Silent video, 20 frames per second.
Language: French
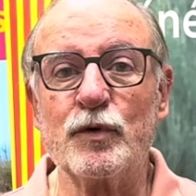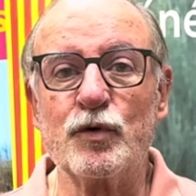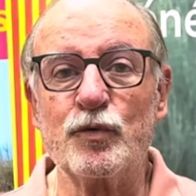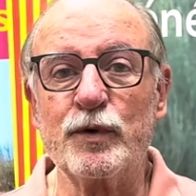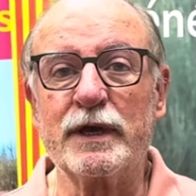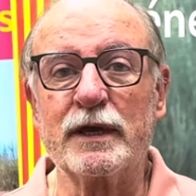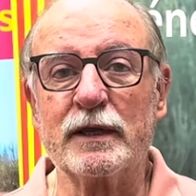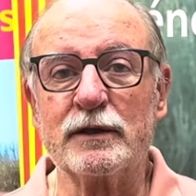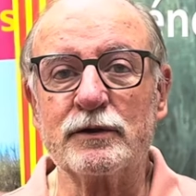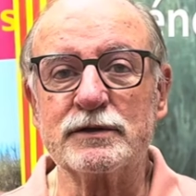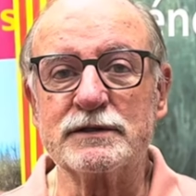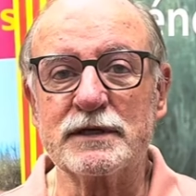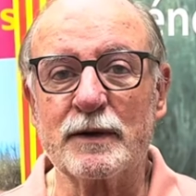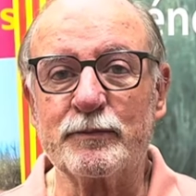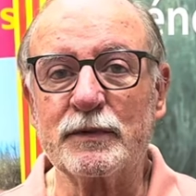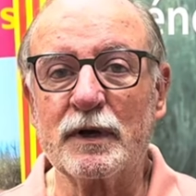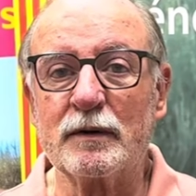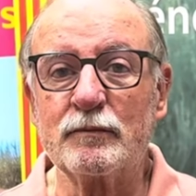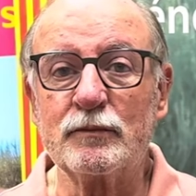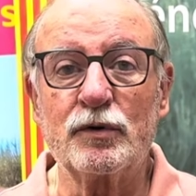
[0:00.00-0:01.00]
week-end de
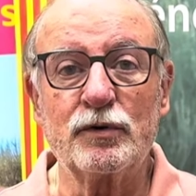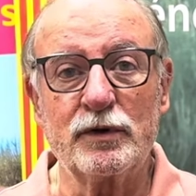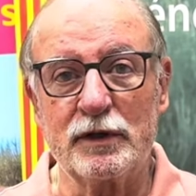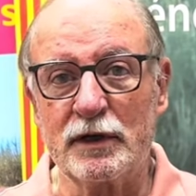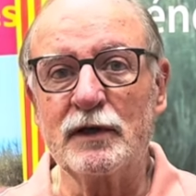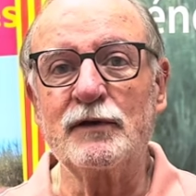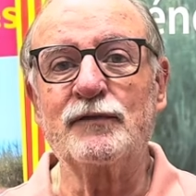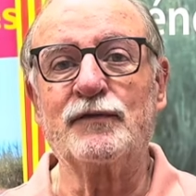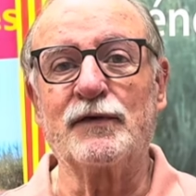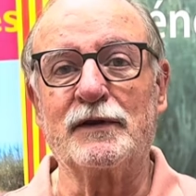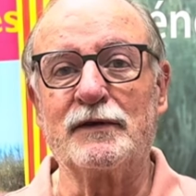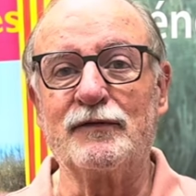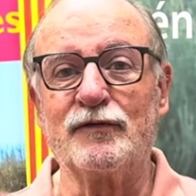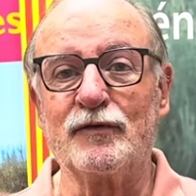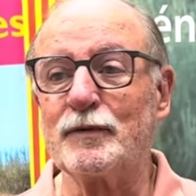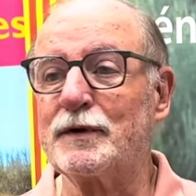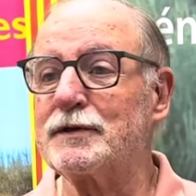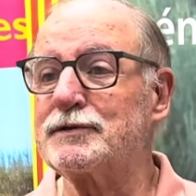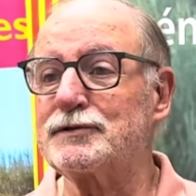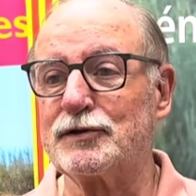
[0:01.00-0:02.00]
septembre, et
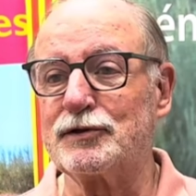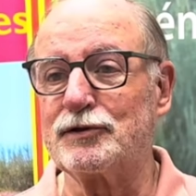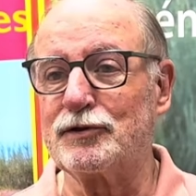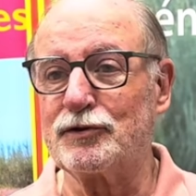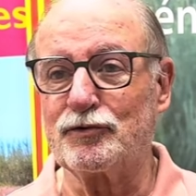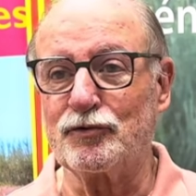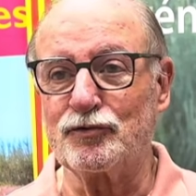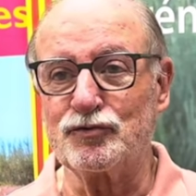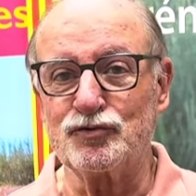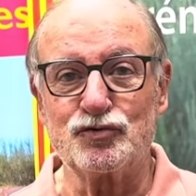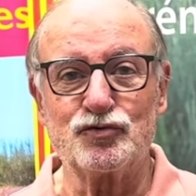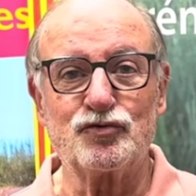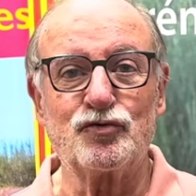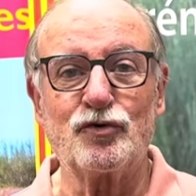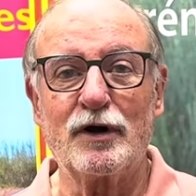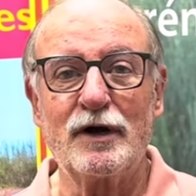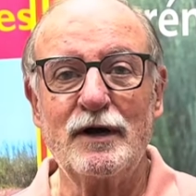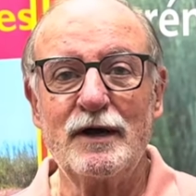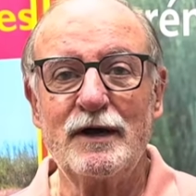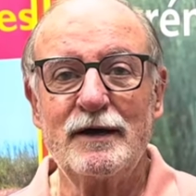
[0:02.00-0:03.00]
effectivement, c'était un
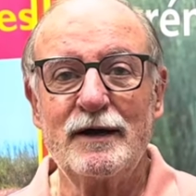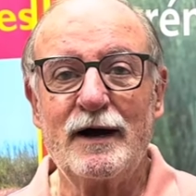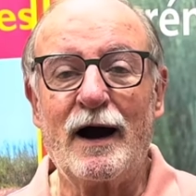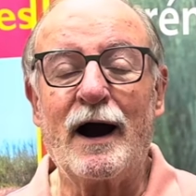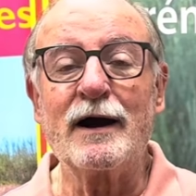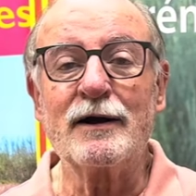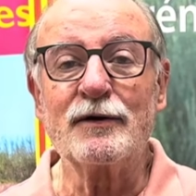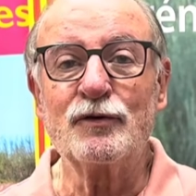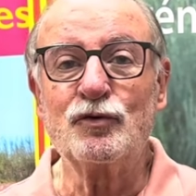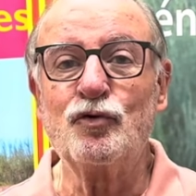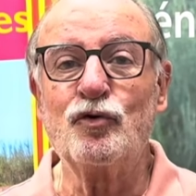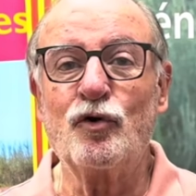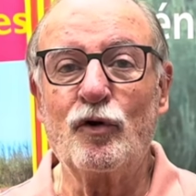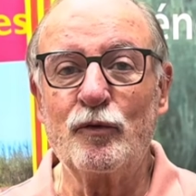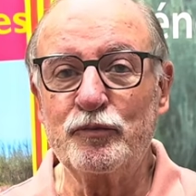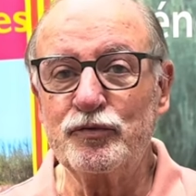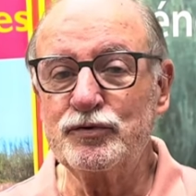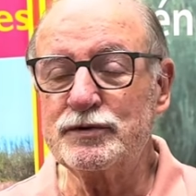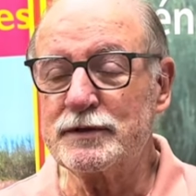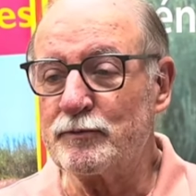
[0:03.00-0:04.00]
jour
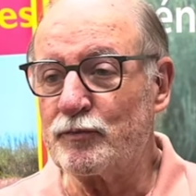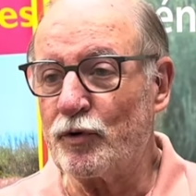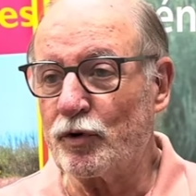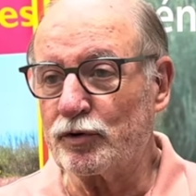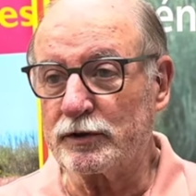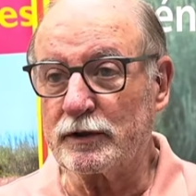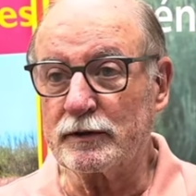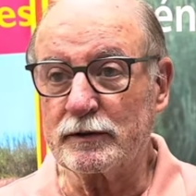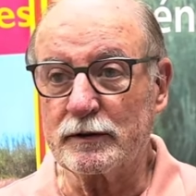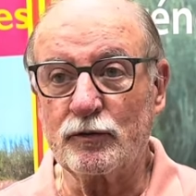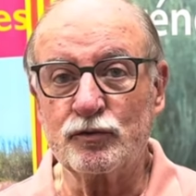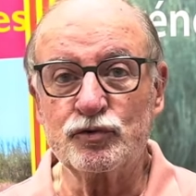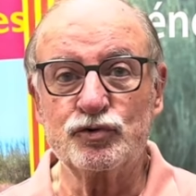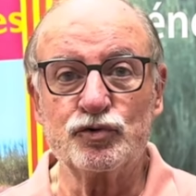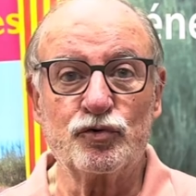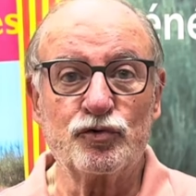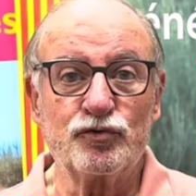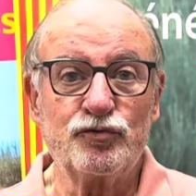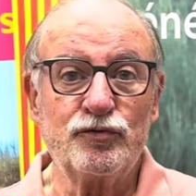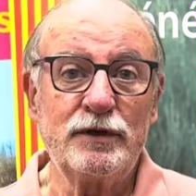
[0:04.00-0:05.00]
encore plus important.
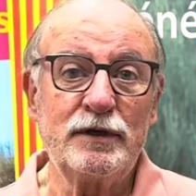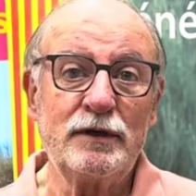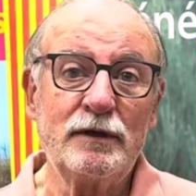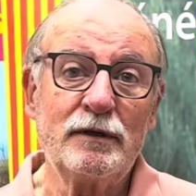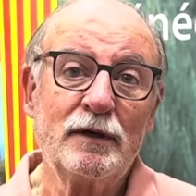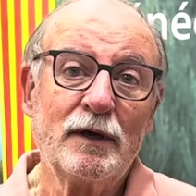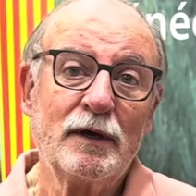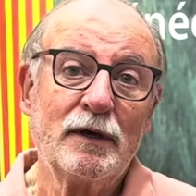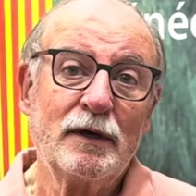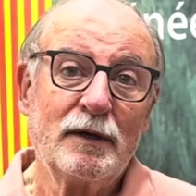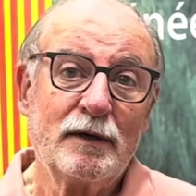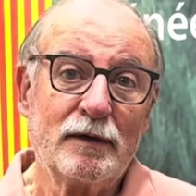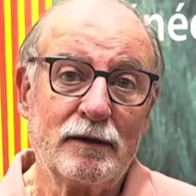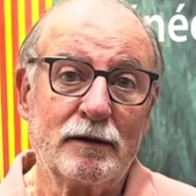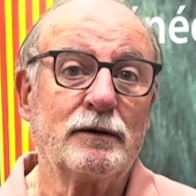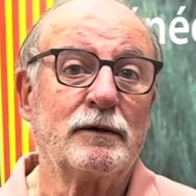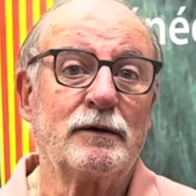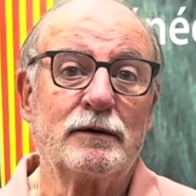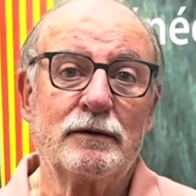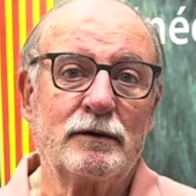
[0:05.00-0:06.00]
Aujourd'hui,
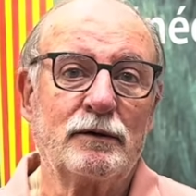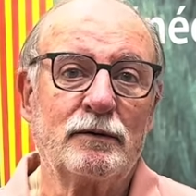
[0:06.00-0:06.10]
euh,